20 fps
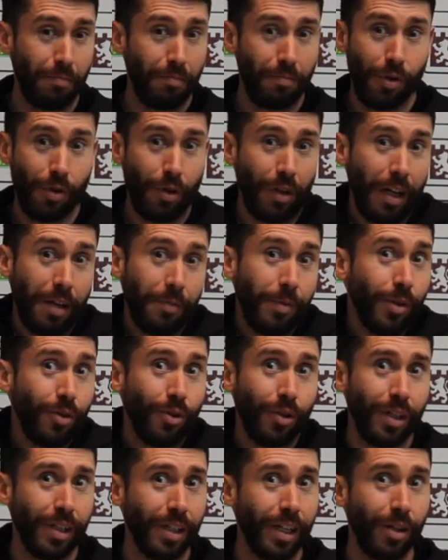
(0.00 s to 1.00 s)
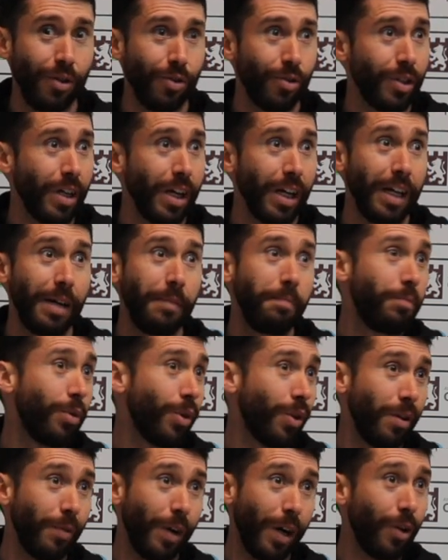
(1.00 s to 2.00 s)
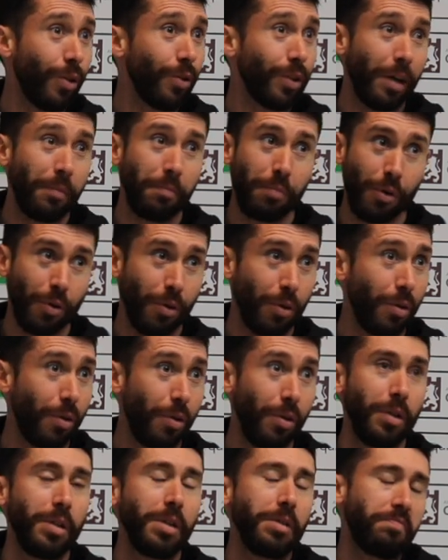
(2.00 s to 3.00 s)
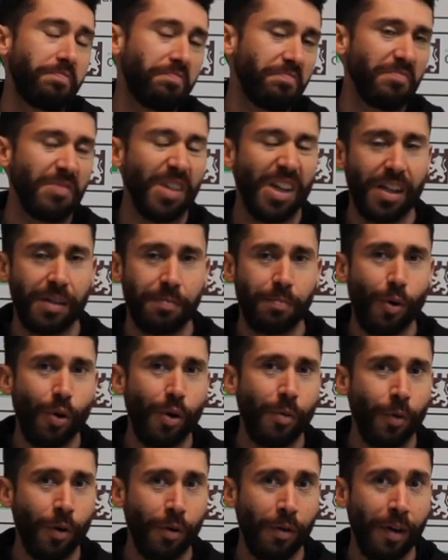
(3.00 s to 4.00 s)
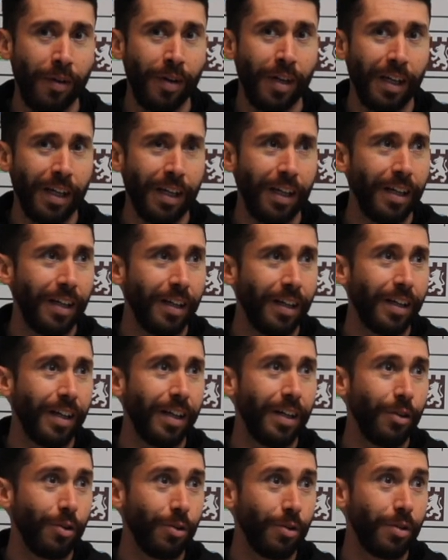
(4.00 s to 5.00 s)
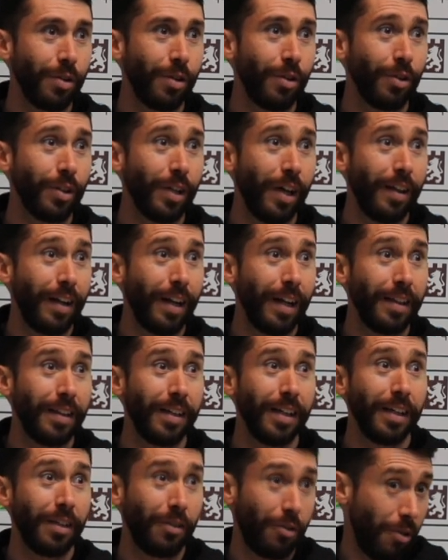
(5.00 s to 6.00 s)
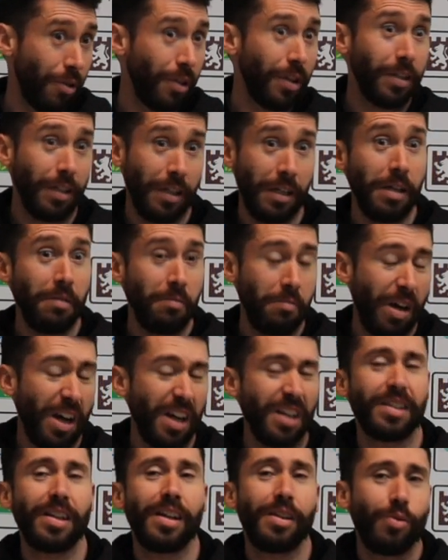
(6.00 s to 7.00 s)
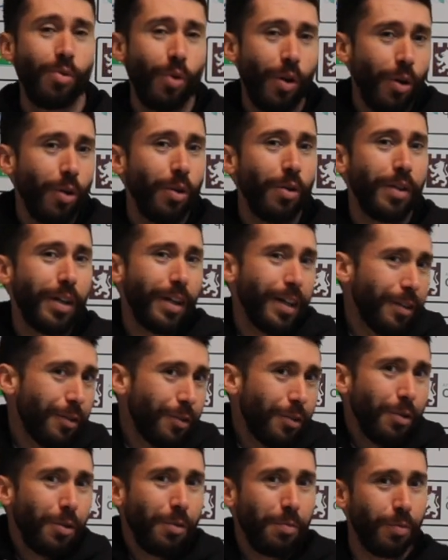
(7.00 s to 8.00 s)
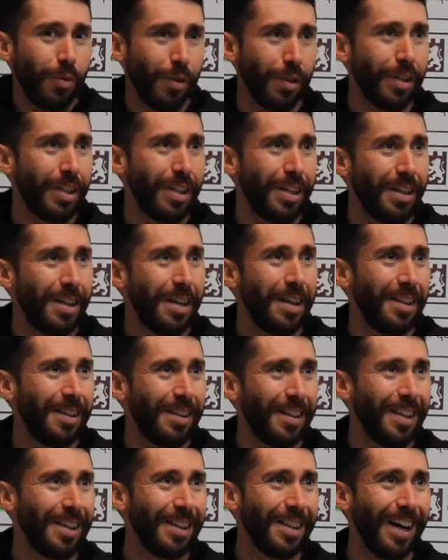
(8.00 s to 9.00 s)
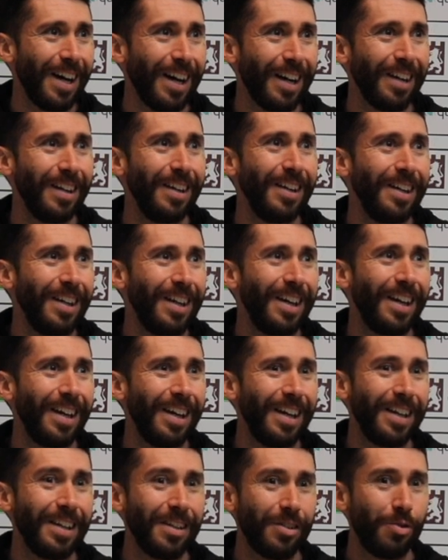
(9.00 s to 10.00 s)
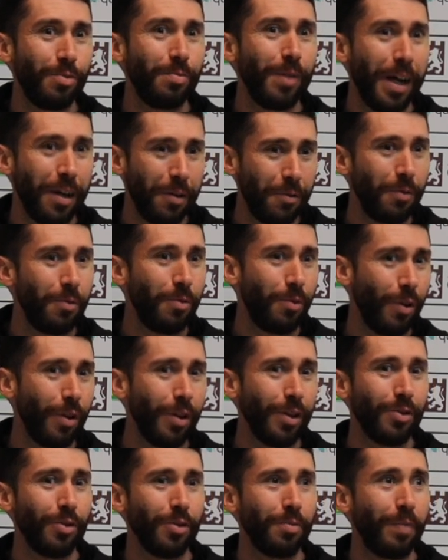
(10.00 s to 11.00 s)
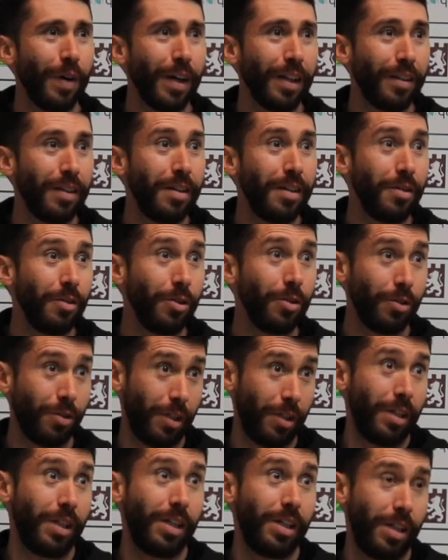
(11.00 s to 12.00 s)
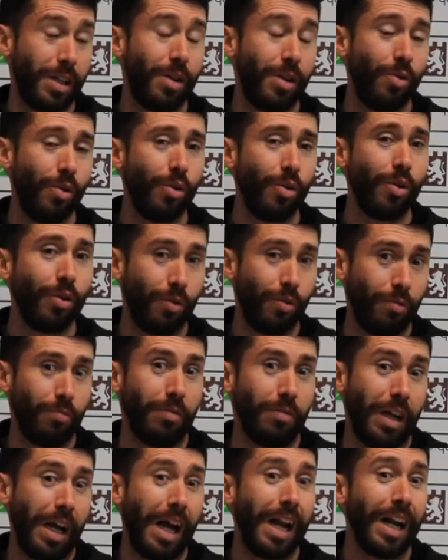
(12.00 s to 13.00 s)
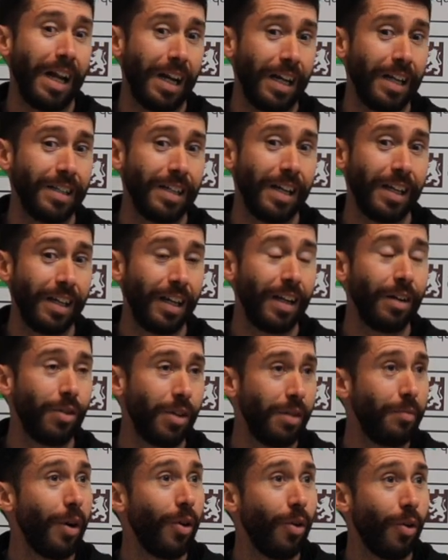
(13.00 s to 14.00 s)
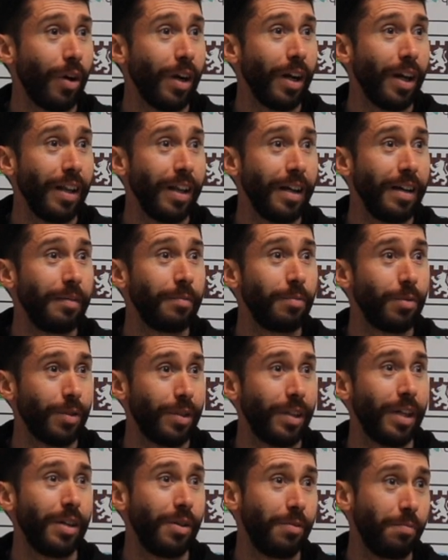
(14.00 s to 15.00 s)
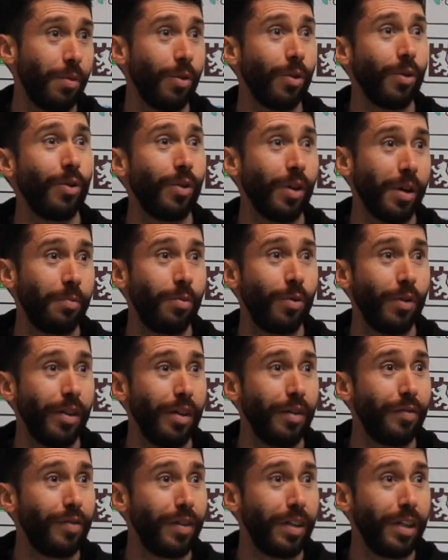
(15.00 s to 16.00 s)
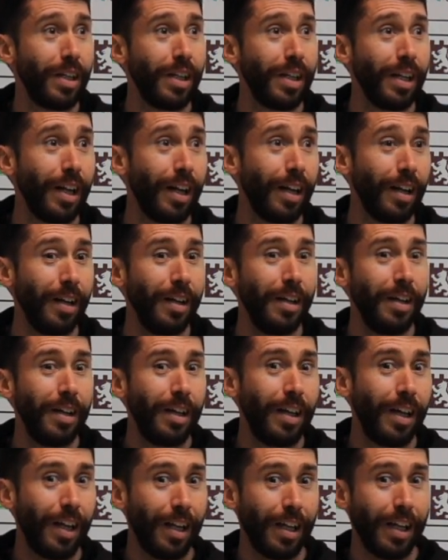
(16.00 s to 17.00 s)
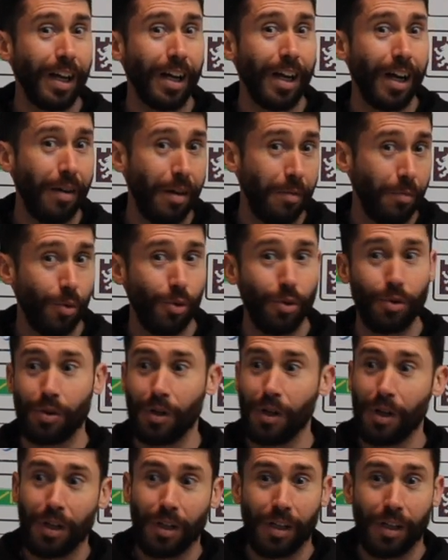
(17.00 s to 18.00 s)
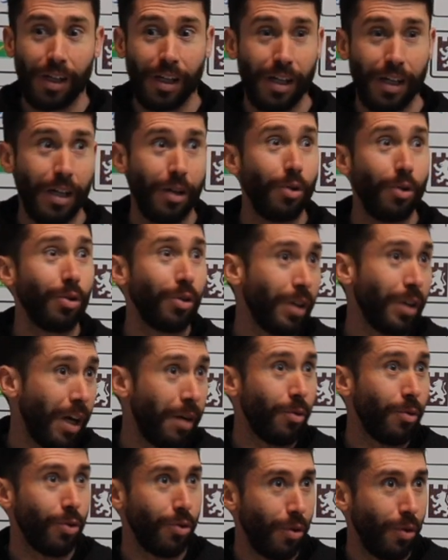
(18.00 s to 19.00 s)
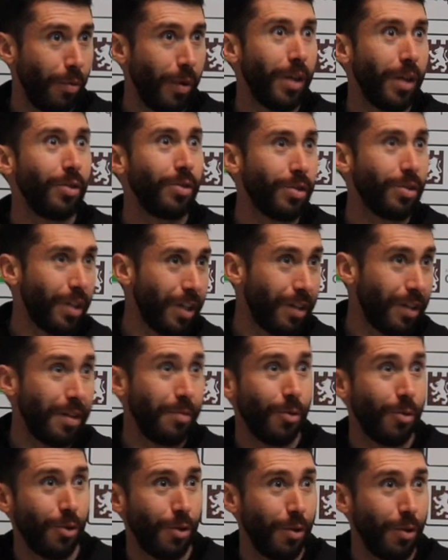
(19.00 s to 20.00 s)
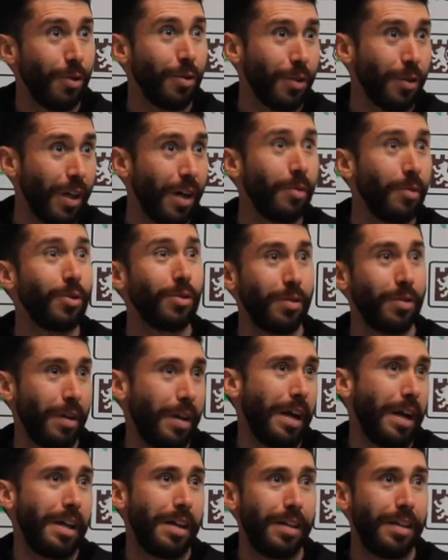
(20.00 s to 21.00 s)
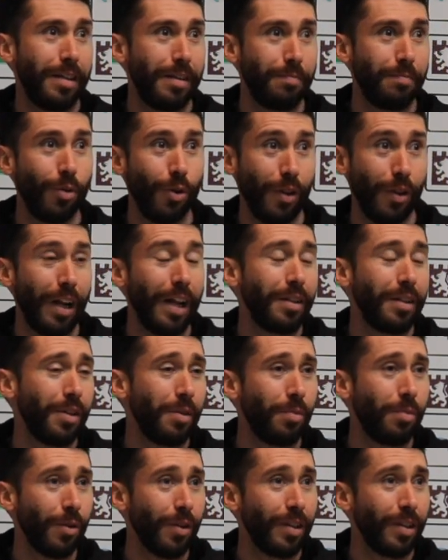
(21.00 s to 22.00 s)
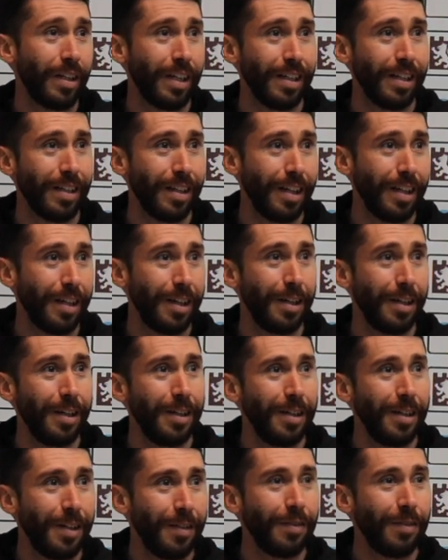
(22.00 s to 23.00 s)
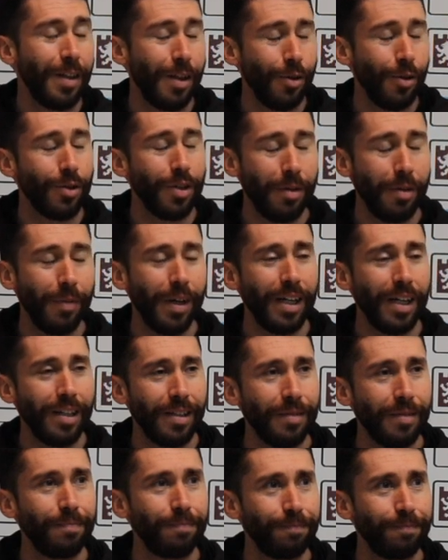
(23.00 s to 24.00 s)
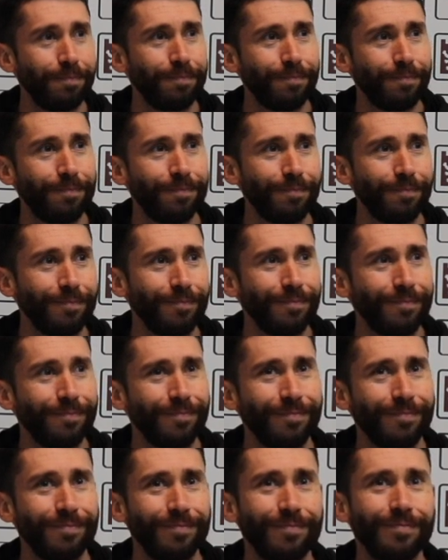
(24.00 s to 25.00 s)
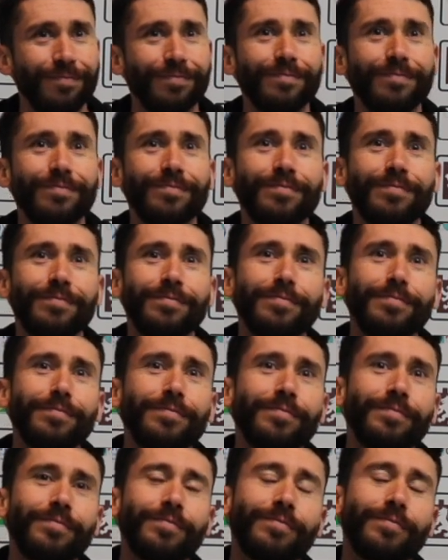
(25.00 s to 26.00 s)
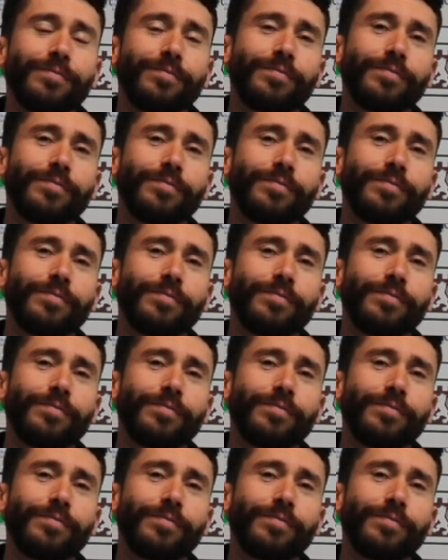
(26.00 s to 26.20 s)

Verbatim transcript: por las victorias que nos sacan, por debajo tampoco es poco probable que, nos, adelanten. Entonces, en ese duelo directo, pues sí, e intentar eh, sumar uno de estos partidos y, luego ganarles aquí en la última jornada, pues sería un poco lo que puede definir el, que acabemos eh, octavos, novenos, séptimos, no octavos, ahí por delante o por detrás de, dos hermanas. partido que